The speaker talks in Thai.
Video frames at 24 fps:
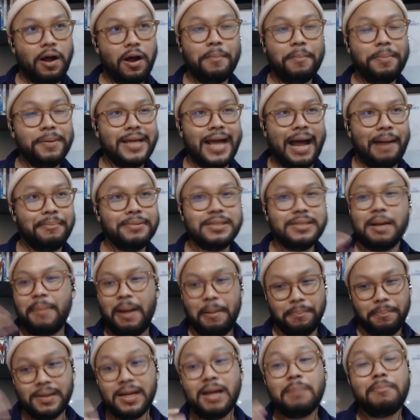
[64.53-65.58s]
แต่ว่าก็พยายามที่จะ
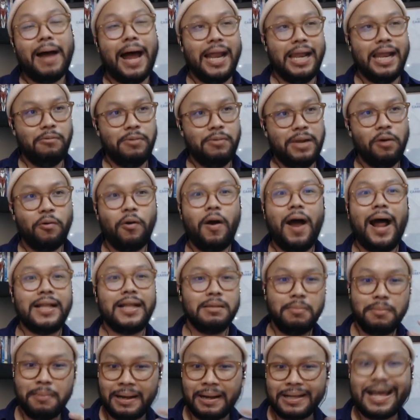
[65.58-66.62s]
แบบเลื่อนผ่านเร็วๆก็
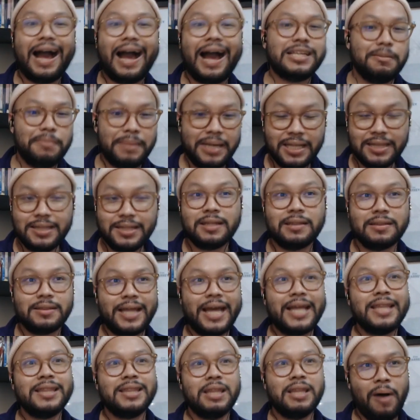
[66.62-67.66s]
อาจจะมีบางอย่างอาจจะไม่ได้ตื่น
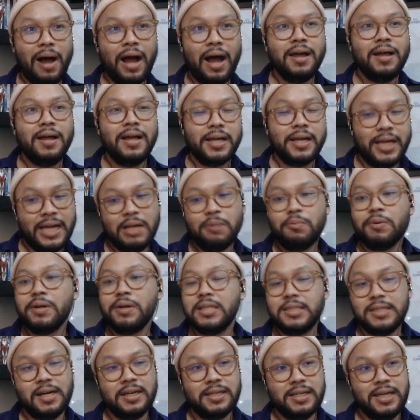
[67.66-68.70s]
เต้นแต่ว่าคิด
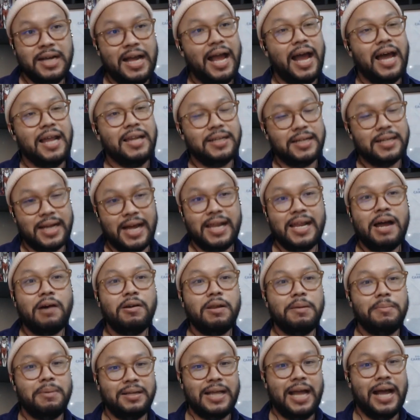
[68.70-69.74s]
ว่าในเชิงเนื้อหาหรือการ
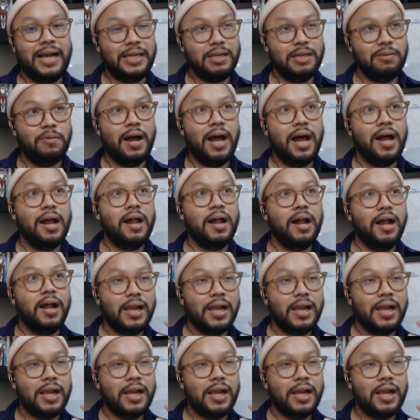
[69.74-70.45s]
เล่าอะไรบางอย่างคิดว่า